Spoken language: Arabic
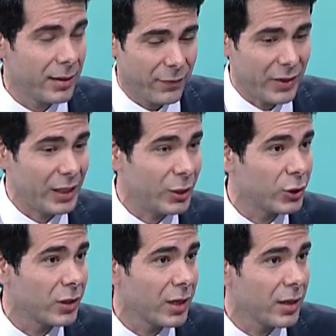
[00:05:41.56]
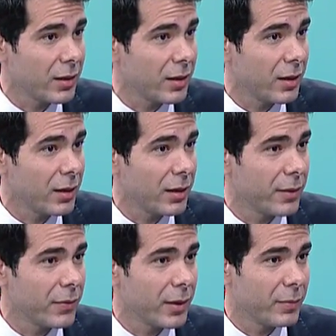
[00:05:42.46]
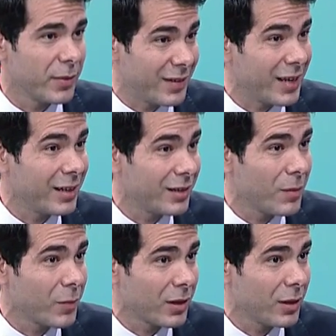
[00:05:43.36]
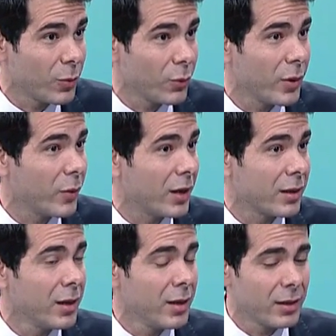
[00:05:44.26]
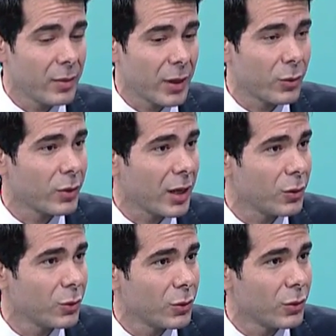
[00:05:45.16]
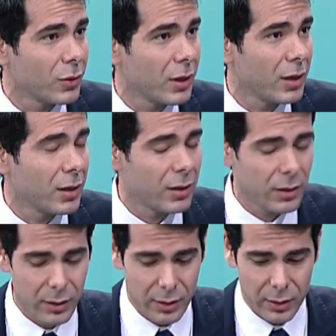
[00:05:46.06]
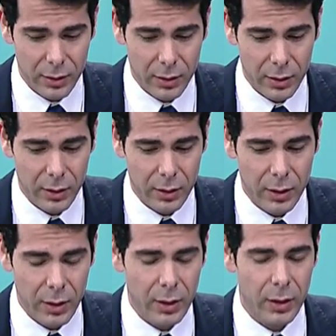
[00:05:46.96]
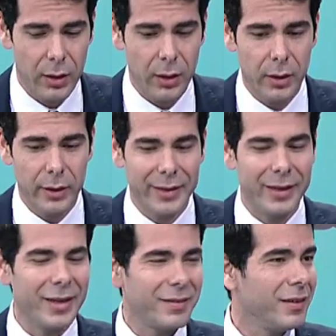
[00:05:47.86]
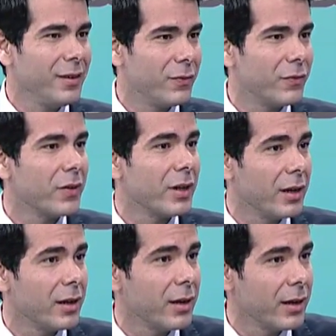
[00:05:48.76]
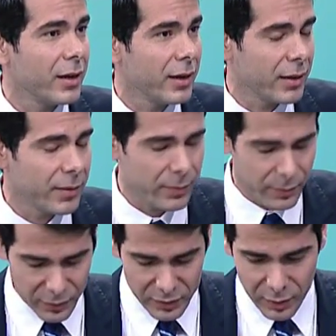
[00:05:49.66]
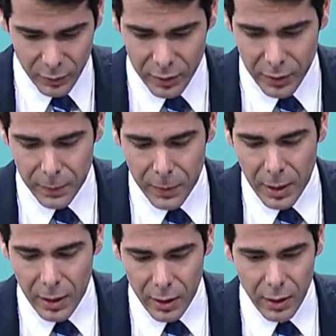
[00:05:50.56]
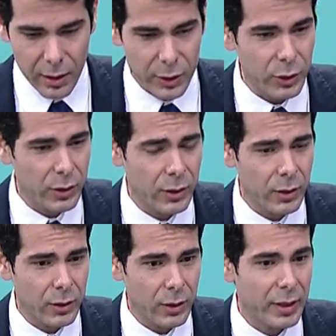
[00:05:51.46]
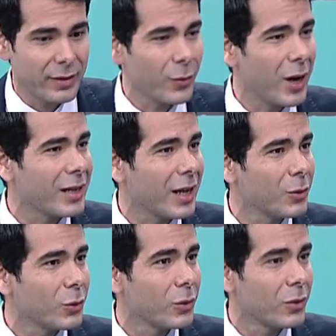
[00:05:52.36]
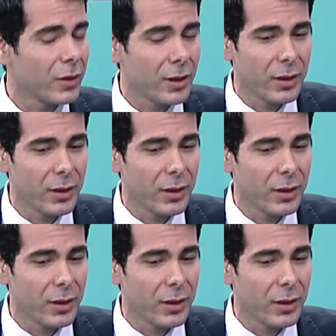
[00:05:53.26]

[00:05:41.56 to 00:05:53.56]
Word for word: لفتح الشريان آه, آه، دم كتير بقوة واحد تما يكون عنده آه آه, آه، مشاكل نزيف آه، آه، بالظبط آه، اذا واحد عنده